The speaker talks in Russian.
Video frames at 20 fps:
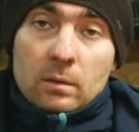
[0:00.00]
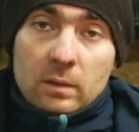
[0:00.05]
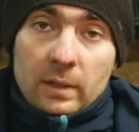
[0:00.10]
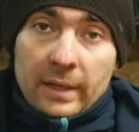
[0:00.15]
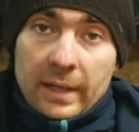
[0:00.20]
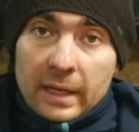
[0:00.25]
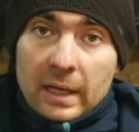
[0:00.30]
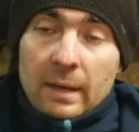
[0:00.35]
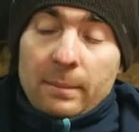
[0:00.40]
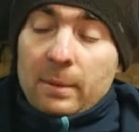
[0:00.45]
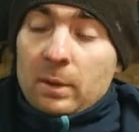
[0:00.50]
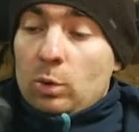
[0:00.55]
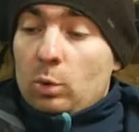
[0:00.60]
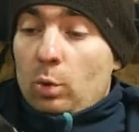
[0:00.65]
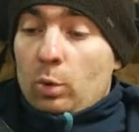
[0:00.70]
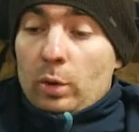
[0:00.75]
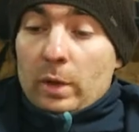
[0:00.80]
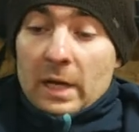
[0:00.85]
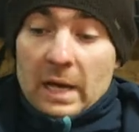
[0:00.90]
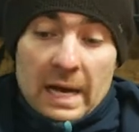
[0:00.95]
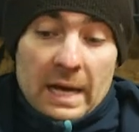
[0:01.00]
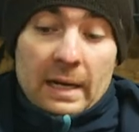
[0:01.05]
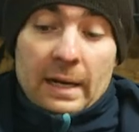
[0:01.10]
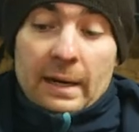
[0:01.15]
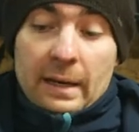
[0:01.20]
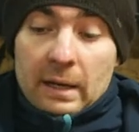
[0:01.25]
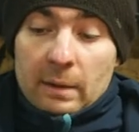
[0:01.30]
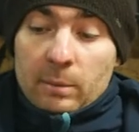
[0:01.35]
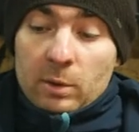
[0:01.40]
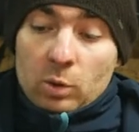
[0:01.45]
Рекомендую, реально
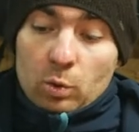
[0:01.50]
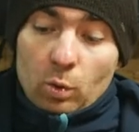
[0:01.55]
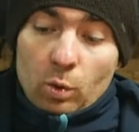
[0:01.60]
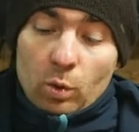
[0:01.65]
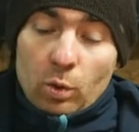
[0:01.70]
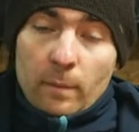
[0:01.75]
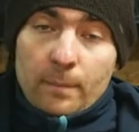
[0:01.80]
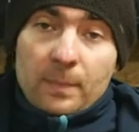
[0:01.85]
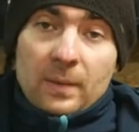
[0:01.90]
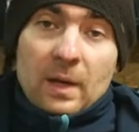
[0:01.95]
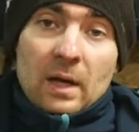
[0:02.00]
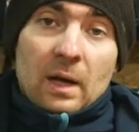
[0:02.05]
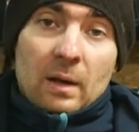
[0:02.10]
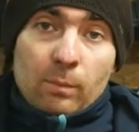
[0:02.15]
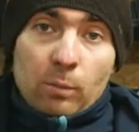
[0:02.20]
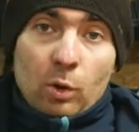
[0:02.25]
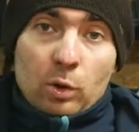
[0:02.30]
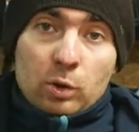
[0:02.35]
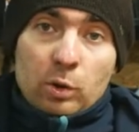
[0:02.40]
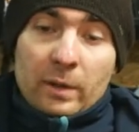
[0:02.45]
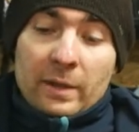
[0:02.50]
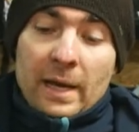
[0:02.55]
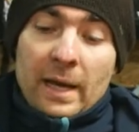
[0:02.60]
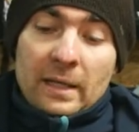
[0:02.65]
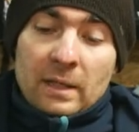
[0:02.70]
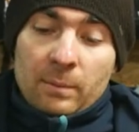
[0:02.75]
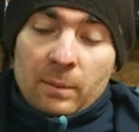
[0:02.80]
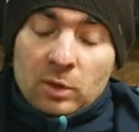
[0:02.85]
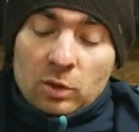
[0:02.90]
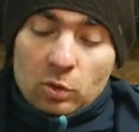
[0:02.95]
рекомендую. работать
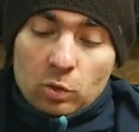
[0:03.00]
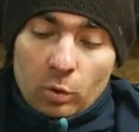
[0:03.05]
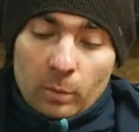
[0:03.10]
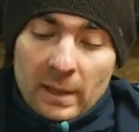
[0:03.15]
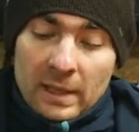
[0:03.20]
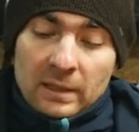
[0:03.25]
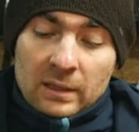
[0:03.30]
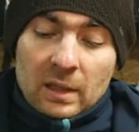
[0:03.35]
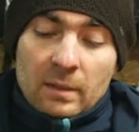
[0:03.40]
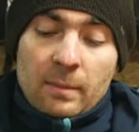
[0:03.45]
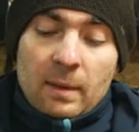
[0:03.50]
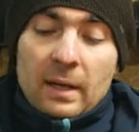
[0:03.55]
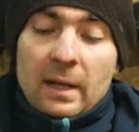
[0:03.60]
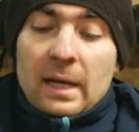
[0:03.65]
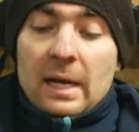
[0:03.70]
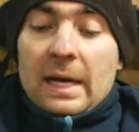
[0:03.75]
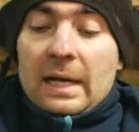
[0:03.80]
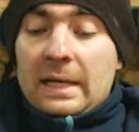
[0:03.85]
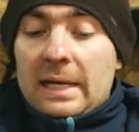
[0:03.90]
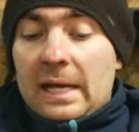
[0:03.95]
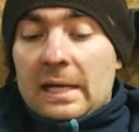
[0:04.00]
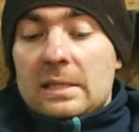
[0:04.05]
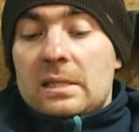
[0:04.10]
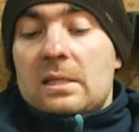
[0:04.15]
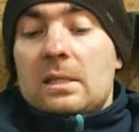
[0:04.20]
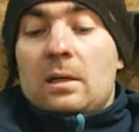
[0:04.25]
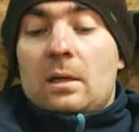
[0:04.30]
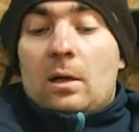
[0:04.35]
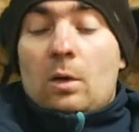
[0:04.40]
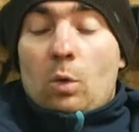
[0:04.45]
этим инструментом.
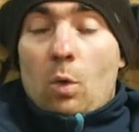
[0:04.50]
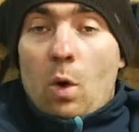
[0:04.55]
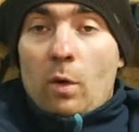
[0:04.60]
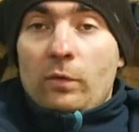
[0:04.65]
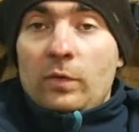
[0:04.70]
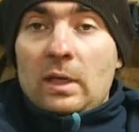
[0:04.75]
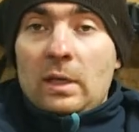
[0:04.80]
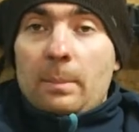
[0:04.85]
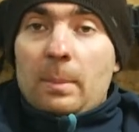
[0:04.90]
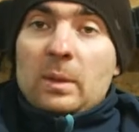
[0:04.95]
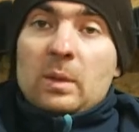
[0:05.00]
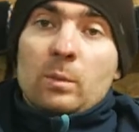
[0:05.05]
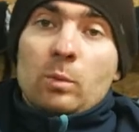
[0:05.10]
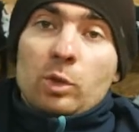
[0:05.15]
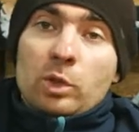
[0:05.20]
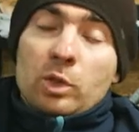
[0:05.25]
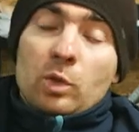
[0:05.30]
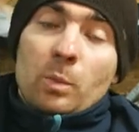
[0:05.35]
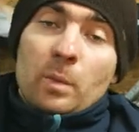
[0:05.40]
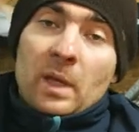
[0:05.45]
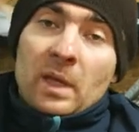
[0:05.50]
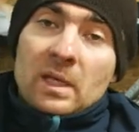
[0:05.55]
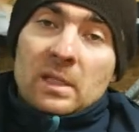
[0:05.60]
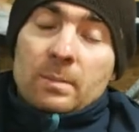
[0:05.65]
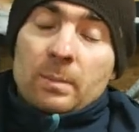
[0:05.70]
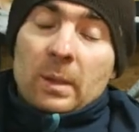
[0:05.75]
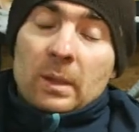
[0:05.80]
Рез ровный, потому что у меня есть